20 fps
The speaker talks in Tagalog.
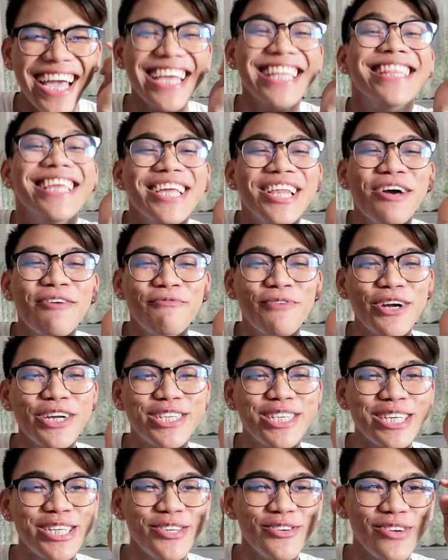hindi na
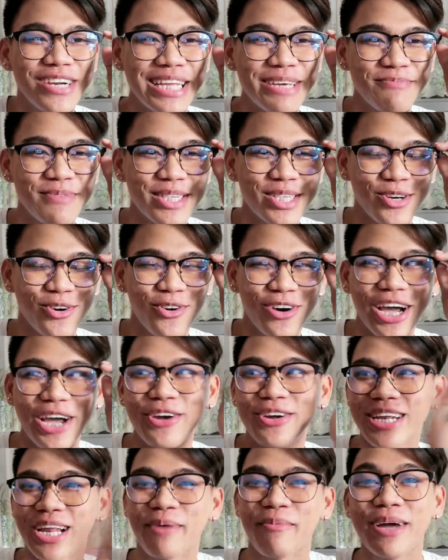virgin yung lips ko.
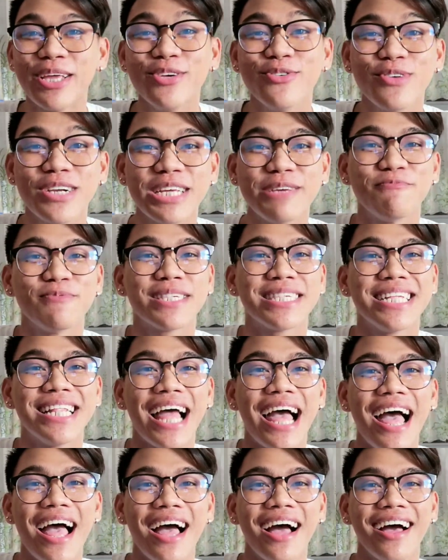Kayo naman yung lips
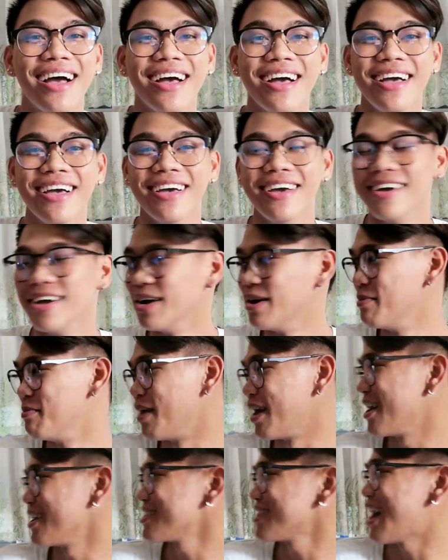lang.
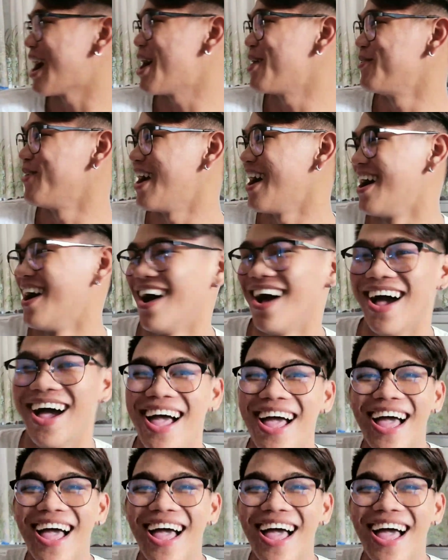Makatawa.